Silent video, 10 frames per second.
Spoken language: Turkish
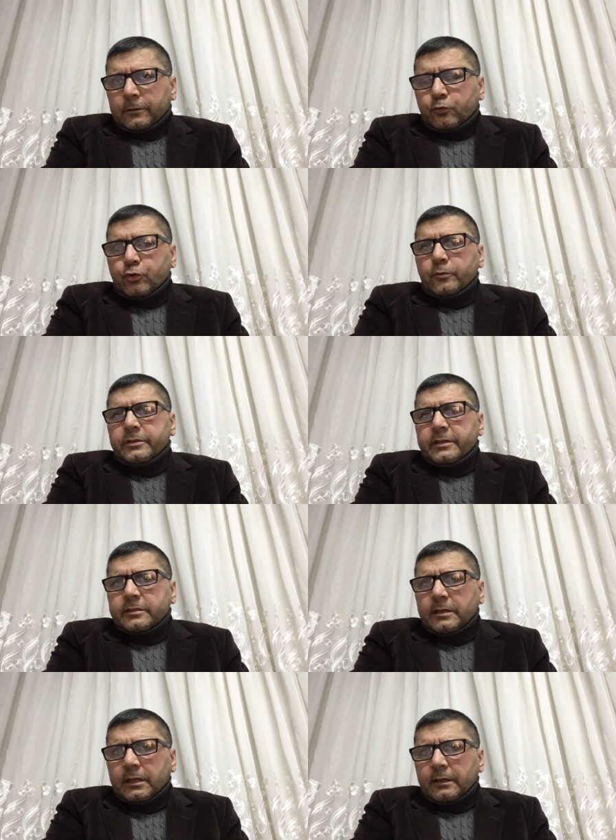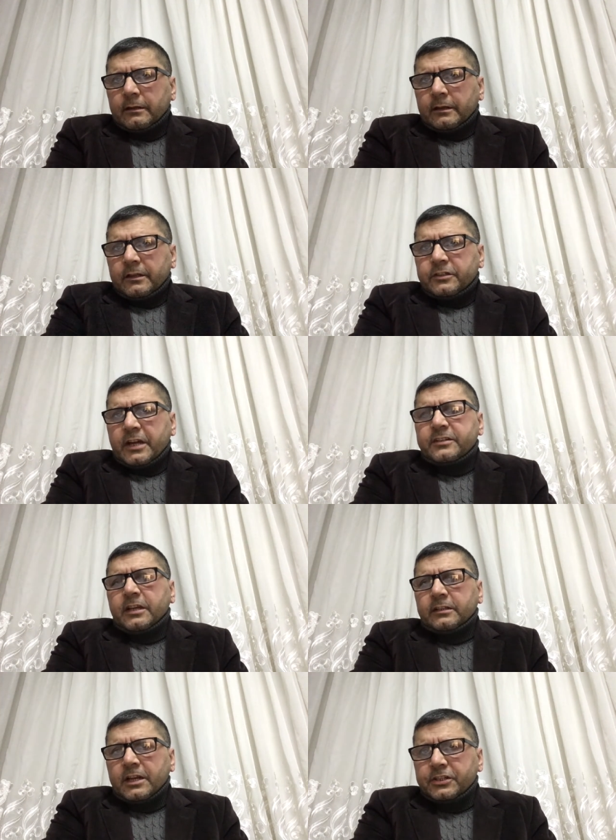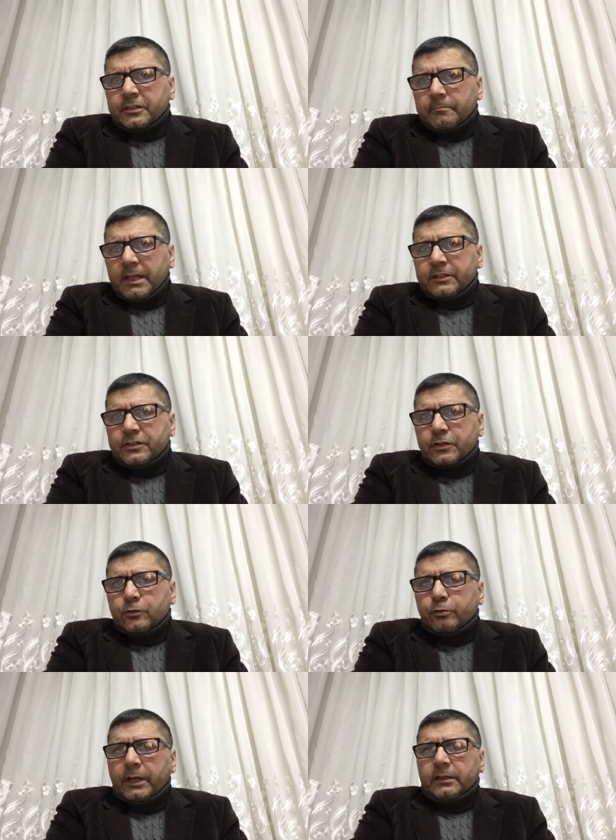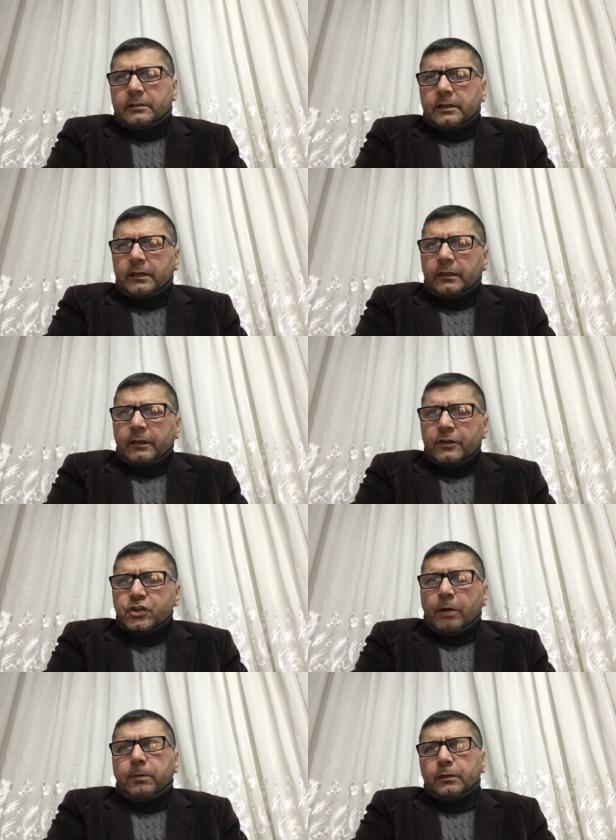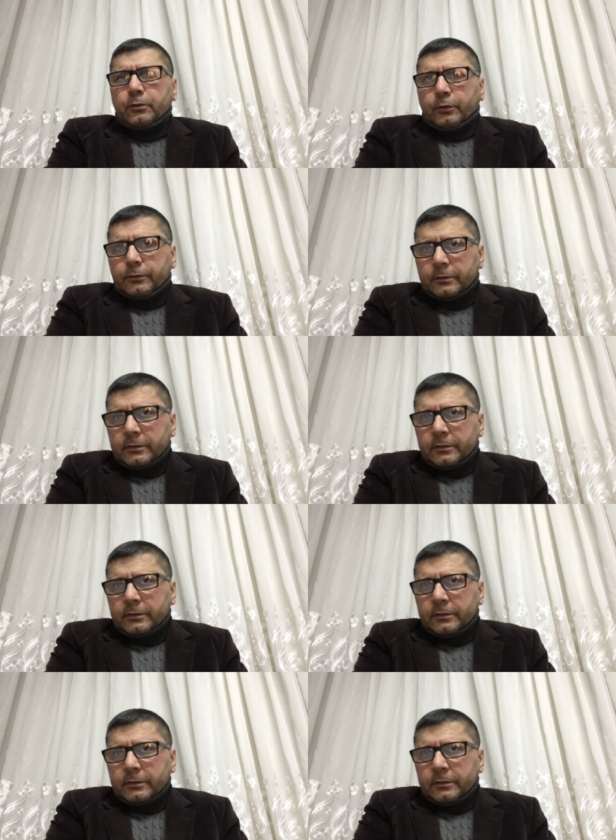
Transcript: Düşüncesini gerçekleştirmek için sürekli çabalıyordu.